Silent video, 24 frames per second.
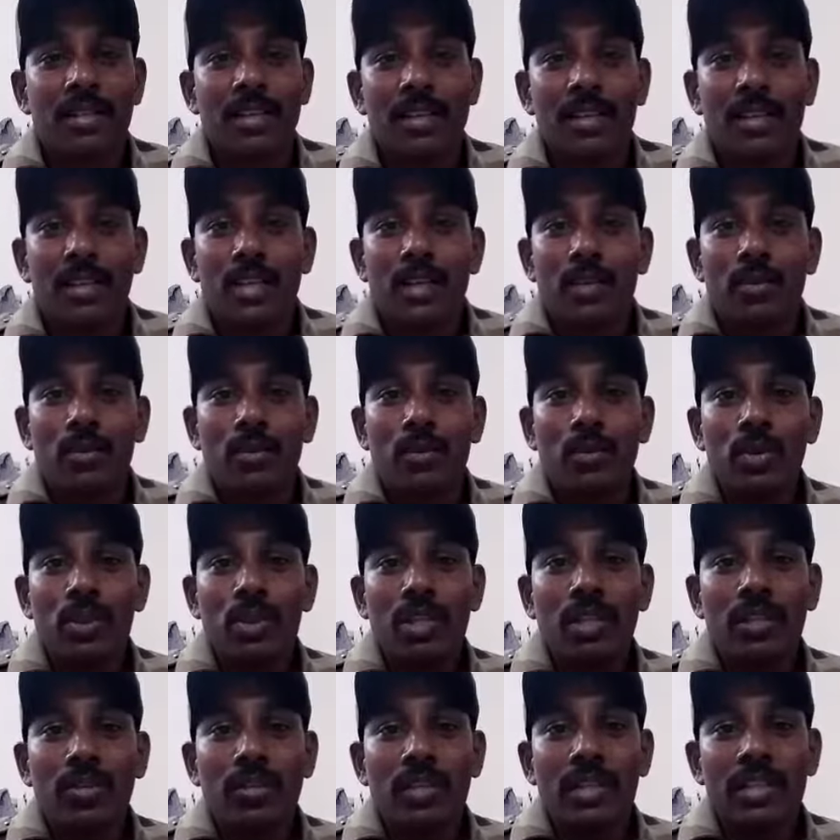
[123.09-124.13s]
சார் நூற்றி
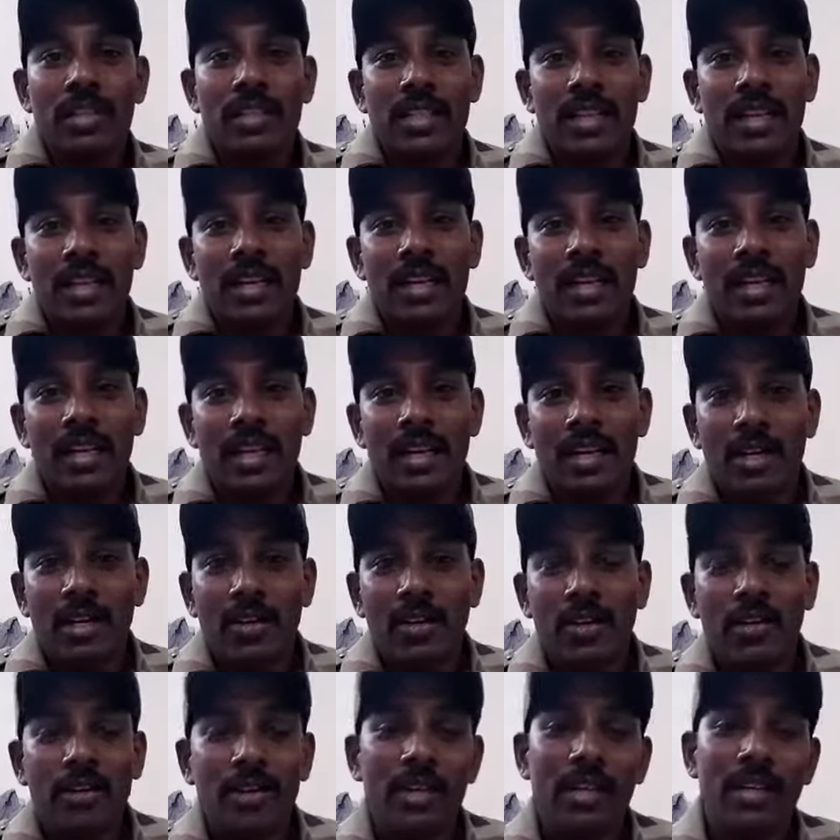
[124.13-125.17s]
எழுபத்தஞ்சு அடியில் கட்
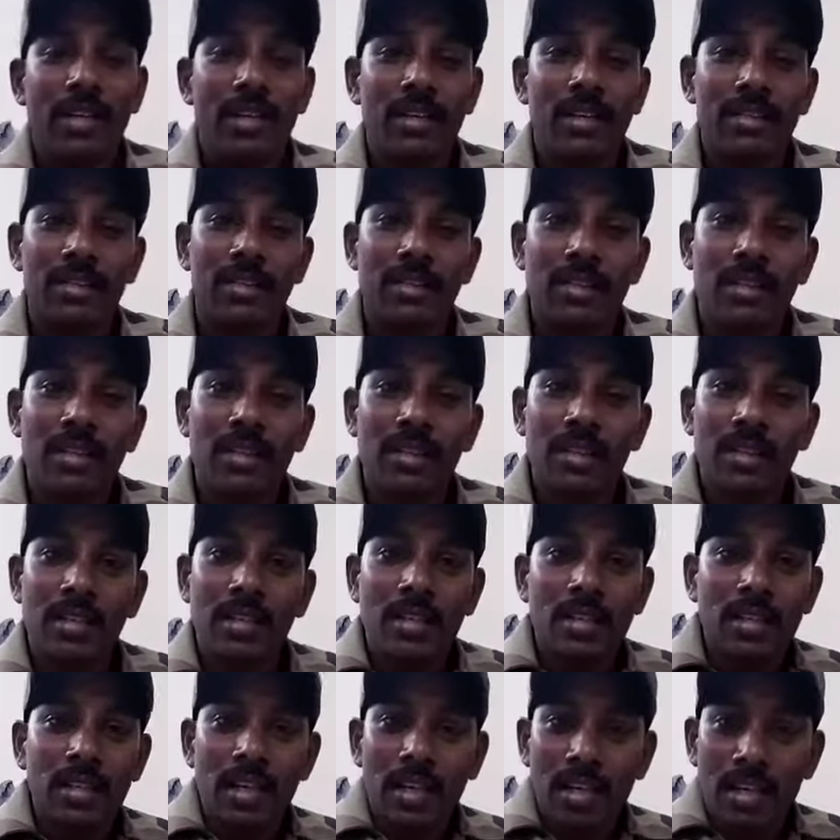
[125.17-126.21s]
அவுட் வைக்கிறாங்க சார்
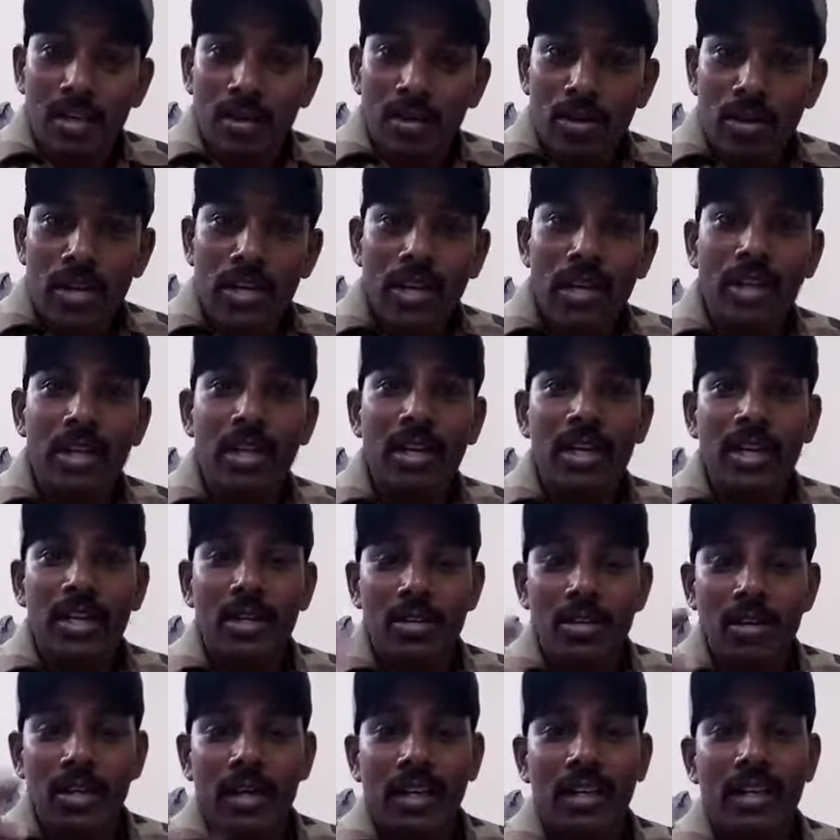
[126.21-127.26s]
இரநூறு அடியில் கட்
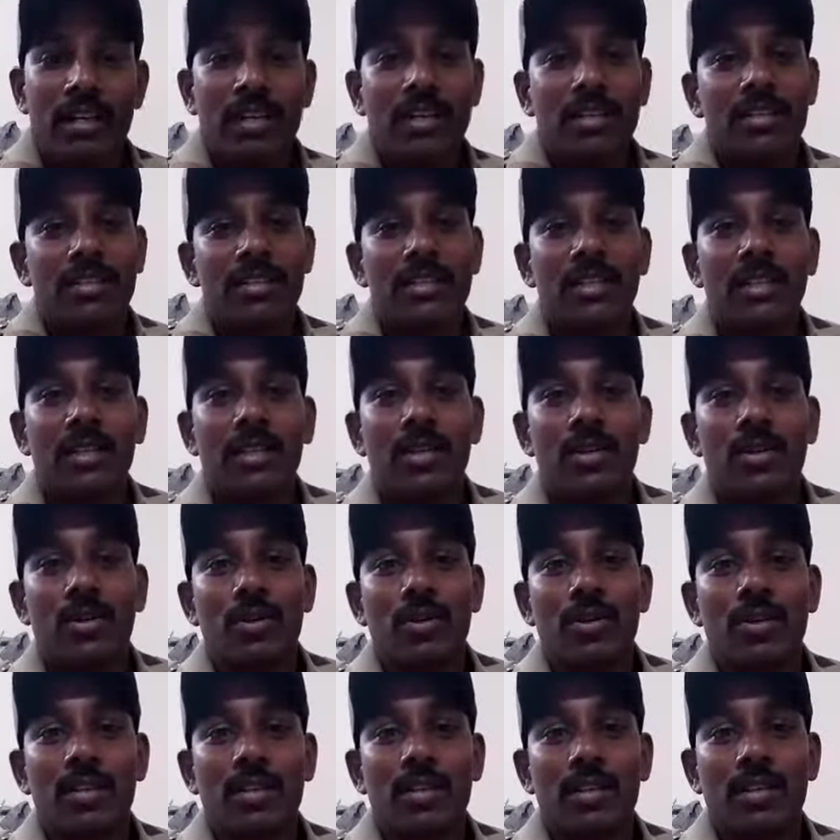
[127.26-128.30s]
அவுட் அடிக்கிறாங்க சார்
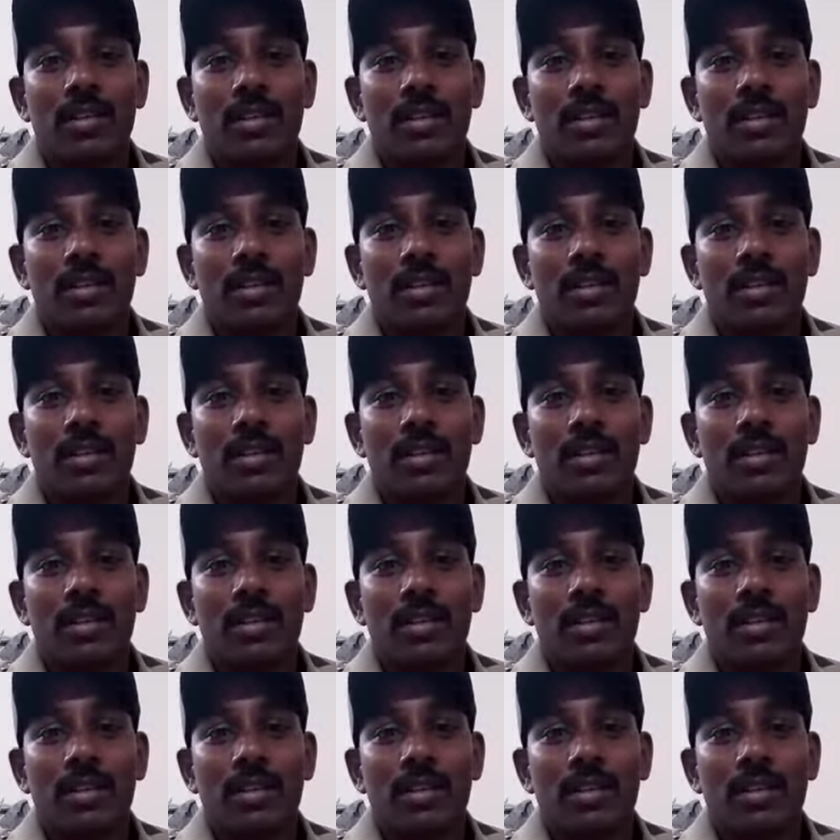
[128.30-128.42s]
ஹீரோவுக்கு